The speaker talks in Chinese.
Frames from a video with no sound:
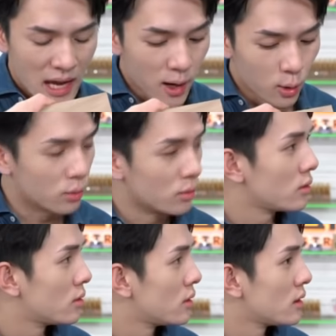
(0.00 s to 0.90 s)
哎，
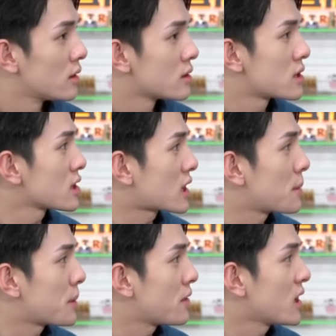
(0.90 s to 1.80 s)
这个是
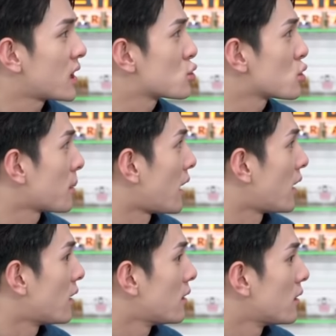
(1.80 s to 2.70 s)
跟 BB 合作的
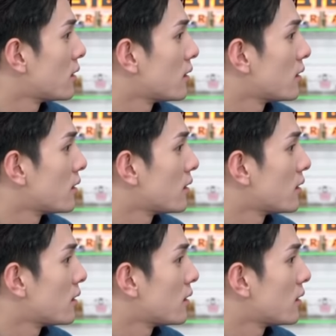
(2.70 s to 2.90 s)
吧？